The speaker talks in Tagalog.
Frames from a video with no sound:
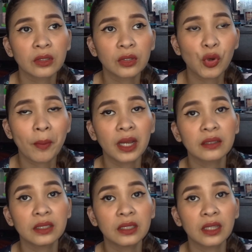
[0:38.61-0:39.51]
kung
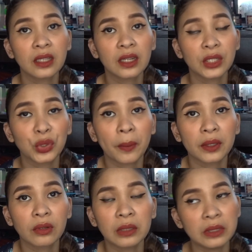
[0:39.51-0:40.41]
madidire-diretso ko ba
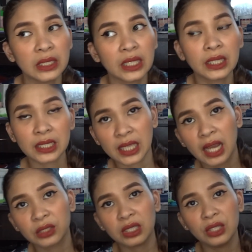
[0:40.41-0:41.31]
itong gamitin kasi
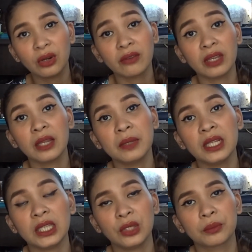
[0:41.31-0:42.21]
actually yung
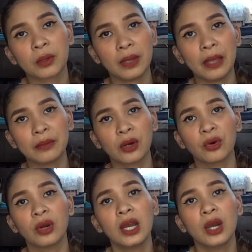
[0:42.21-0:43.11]
availability yung problema
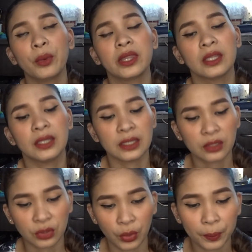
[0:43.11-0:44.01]
ko with
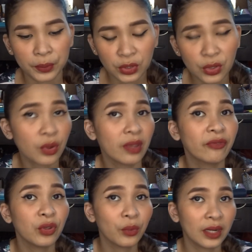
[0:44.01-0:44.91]
this soap. So
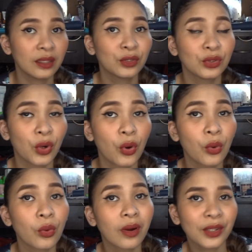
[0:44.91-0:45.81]
if you wanted to
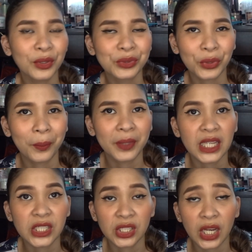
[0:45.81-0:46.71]
know kung ano yung soap
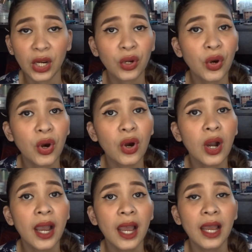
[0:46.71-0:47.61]
na isi-share
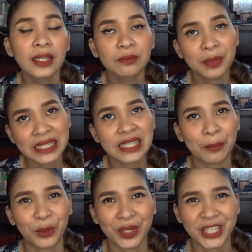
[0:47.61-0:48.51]
ko, please
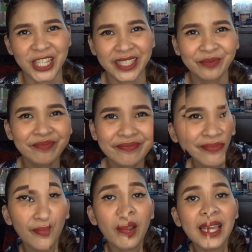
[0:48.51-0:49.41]
keep on watching.
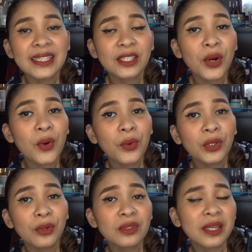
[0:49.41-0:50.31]
Okay, so
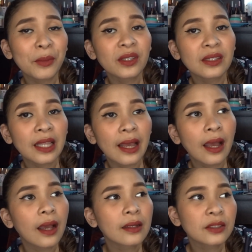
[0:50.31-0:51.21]
yung sabon
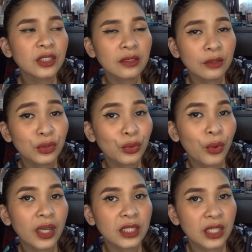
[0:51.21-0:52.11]
na gusto
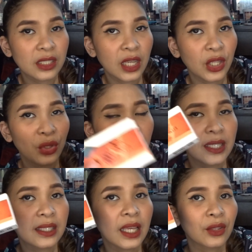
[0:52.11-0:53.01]
kong i-share sa inyo
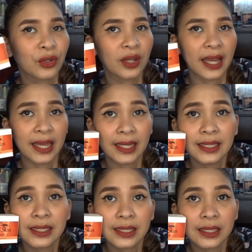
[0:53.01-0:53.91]
is ito guys.